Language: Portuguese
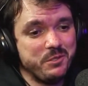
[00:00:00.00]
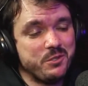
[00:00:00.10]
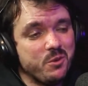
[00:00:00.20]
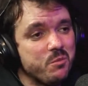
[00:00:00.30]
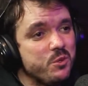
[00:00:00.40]
não
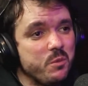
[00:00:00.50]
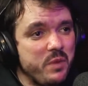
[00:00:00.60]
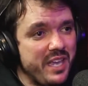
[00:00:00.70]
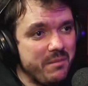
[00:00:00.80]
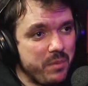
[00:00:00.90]
estou muito
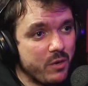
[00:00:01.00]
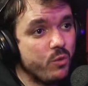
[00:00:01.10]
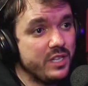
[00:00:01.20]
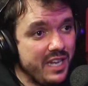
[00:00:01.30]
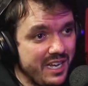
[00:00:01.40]
bem para
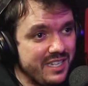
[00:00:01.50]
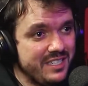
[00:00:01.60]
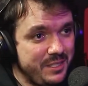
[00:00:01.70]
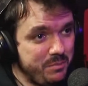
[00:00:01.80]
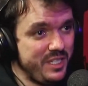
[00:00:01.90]

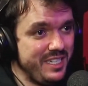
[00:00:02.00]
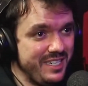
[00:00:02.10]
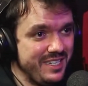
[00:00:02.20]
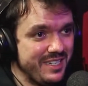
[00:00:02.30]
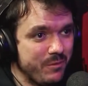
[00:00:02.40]
cuidar de
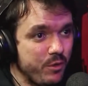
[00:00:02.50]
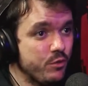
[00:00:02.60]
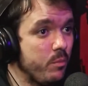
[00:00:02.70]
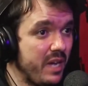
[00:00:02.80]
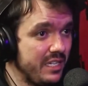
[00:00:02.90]
mim
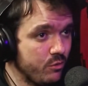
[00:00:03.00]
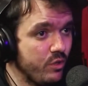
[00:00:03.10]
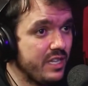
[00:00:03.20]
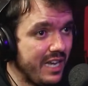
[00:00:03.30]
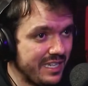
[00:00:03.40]
quanto mais
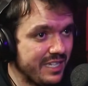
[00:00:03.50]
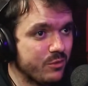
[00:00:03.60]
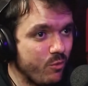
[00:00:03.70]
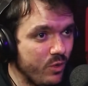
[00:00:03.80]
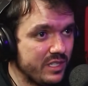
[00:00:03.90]
cuidar
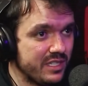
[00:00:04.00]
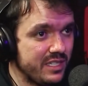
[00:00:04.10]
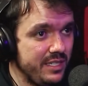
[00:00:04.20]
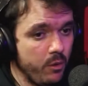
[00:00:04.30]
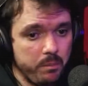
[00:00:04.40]
das
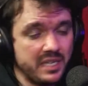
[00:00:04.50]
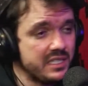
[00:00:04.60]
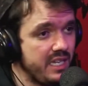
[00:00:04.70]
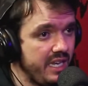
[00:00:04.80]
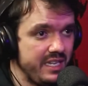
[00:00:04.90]
coisas. E eu
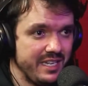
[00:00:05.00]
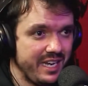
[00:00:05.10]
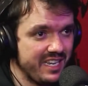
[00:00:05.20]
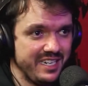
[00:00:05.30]
passei a